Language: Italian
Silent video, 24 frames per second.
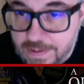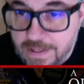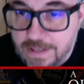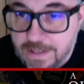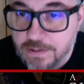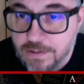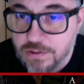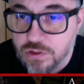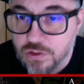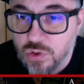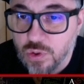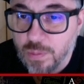
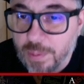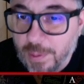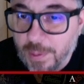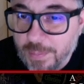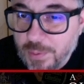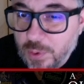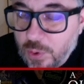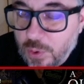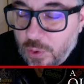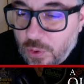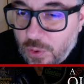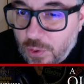Sono
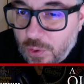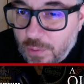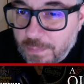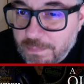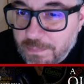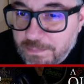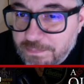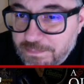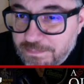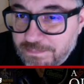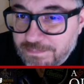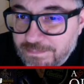proprio
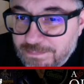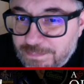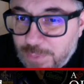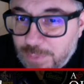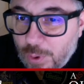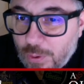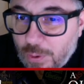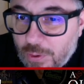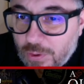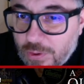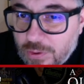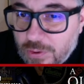un
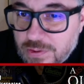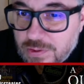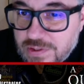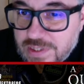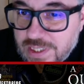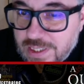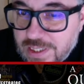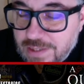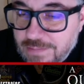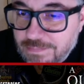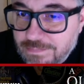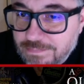po'
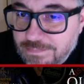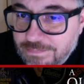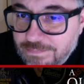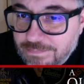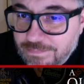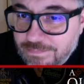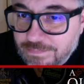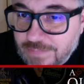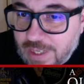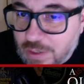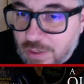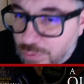così,
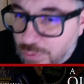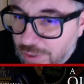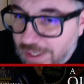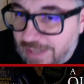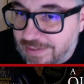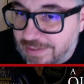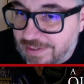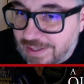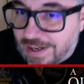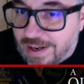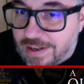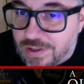hanno un
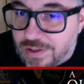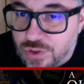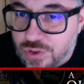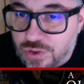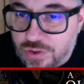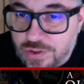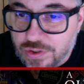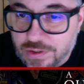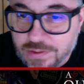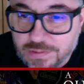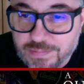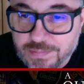
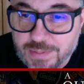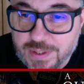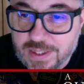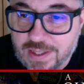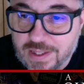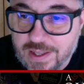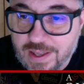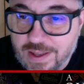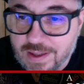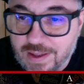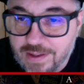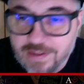caratteraccio,
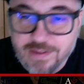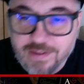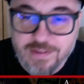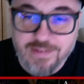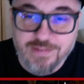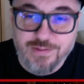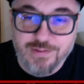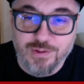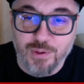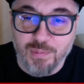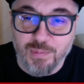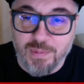perché,
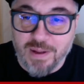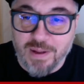insomma,